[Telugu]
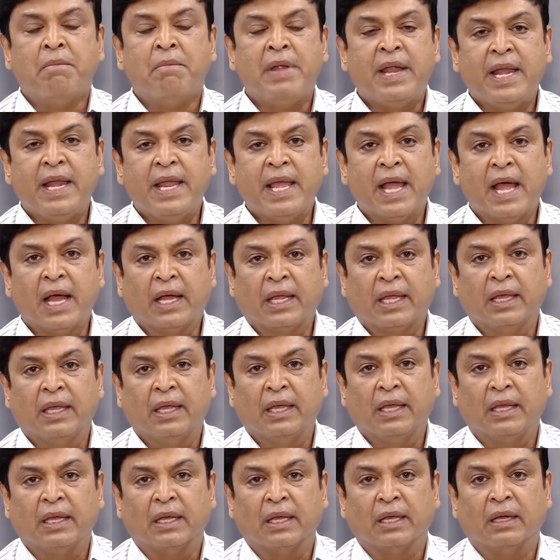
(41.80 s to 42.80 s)

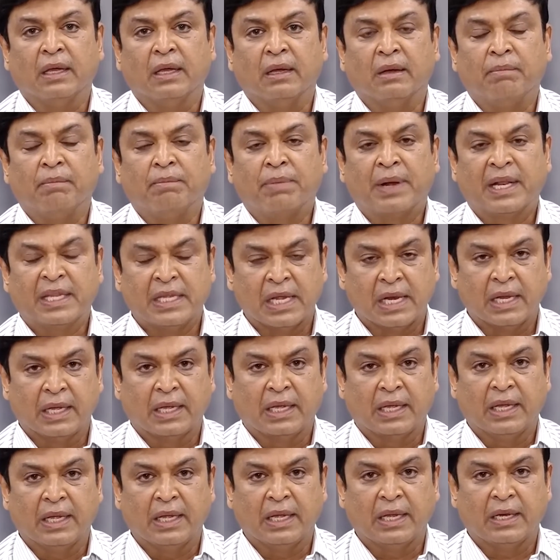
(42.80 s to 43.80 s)
మీడియాకి
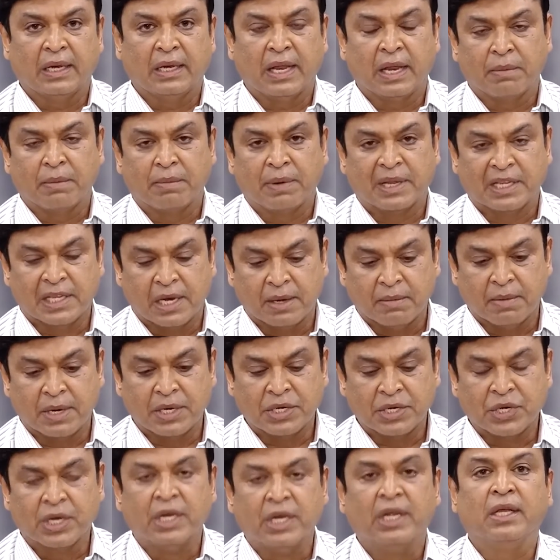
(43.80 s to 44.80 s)
ప్రజలకి నేను ప్రజల
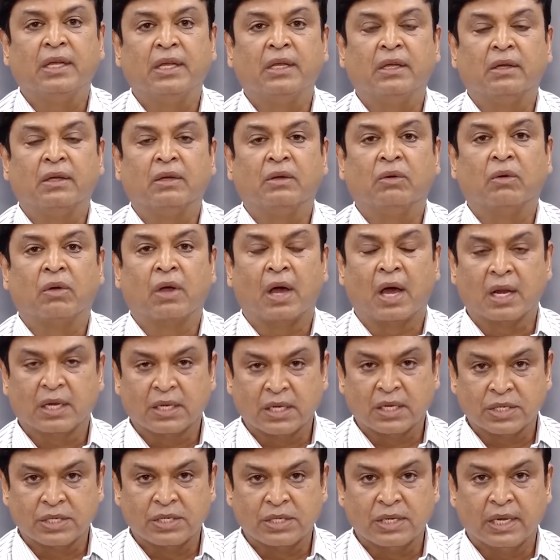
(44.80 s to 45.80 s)
మనిషిని ఒక
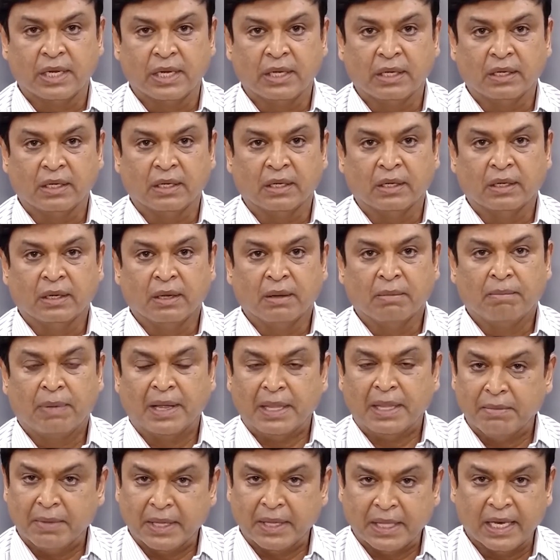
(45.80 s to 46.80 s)
ఆర్టిస్ట్ని
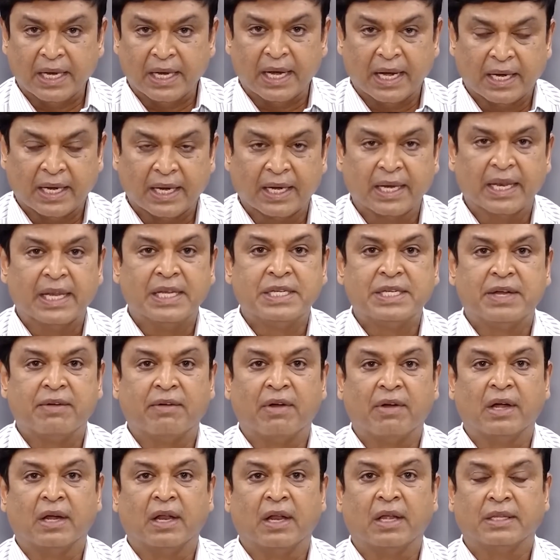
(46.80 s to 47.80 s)
పది మందిని ఎంటర్టైన్
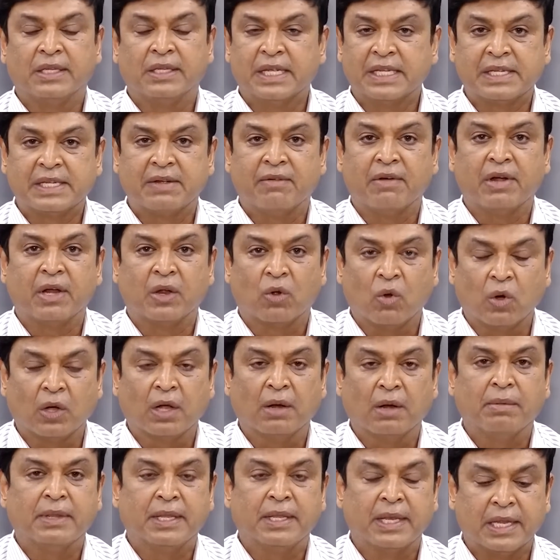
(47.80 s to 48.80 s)
చేయవాడిని చేసేవాడిని
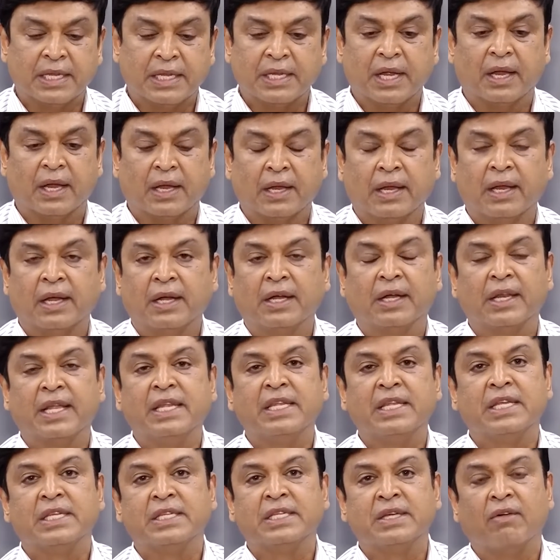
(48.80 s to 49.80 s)
కోట్ల మందిని
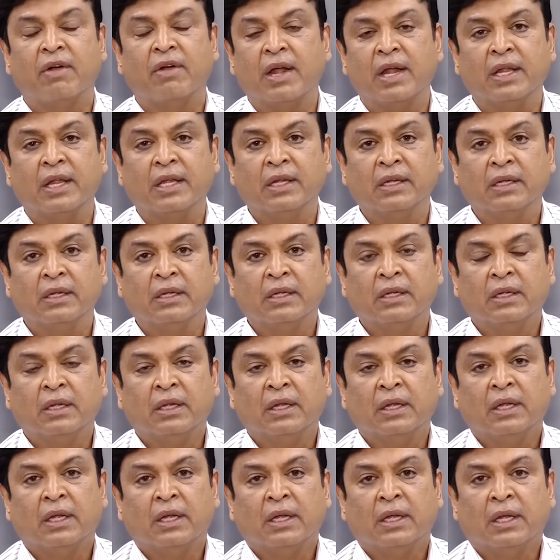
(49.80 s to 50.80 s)
ఎంటర్టైన్ చేసేవాడిని
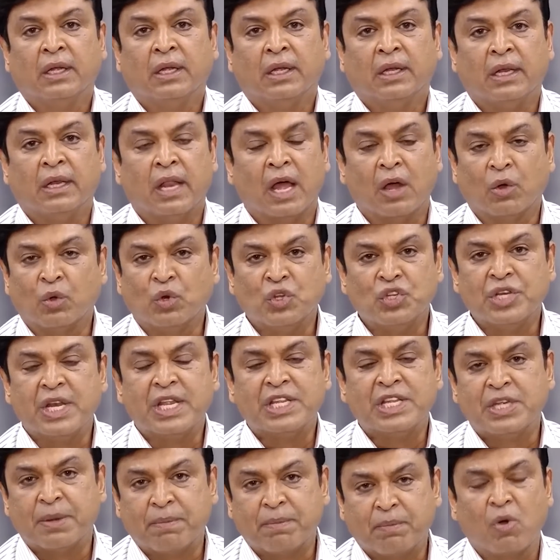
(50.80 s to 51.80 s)
నా గురించి
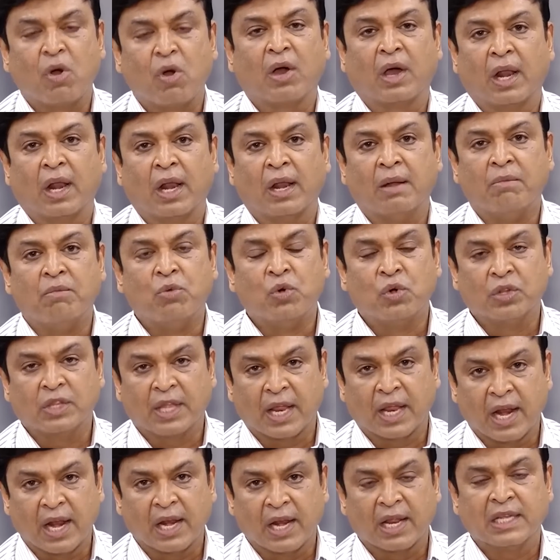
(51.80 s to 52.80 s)
నేను చెప్పుకోకర్లే మూడు
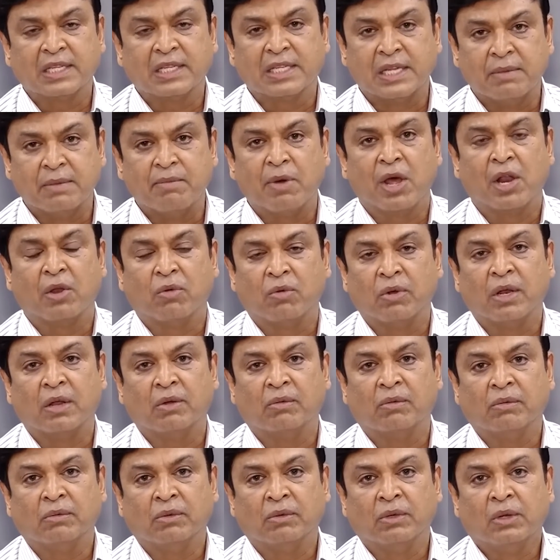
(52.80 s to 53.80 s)
తరాలుగా సినిమాలో
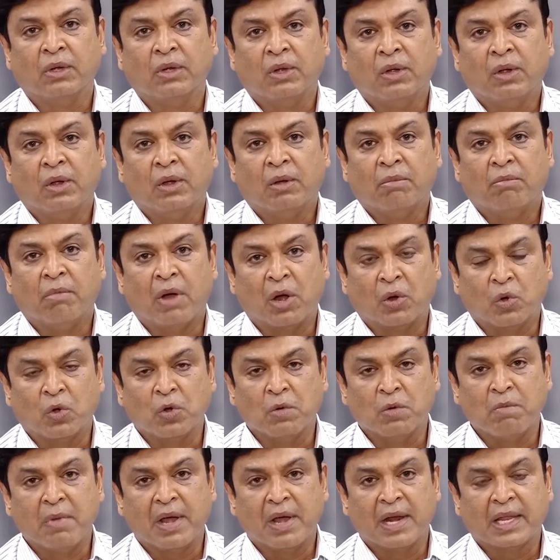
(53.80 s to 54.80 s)
ఉన్నాం మా
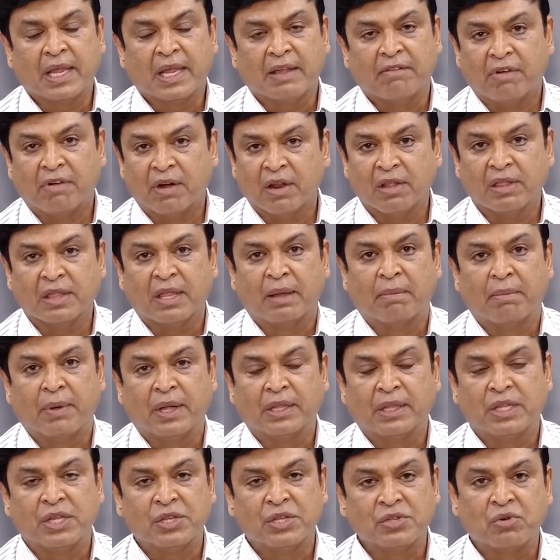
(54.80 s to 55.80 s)
కుటుంబానికి ఇవ్వడం
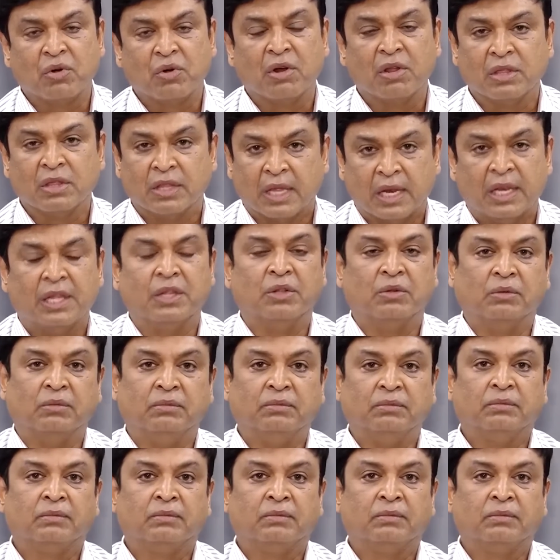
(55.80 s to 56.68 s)
తప్ప తీసుకోవడం తెలీదు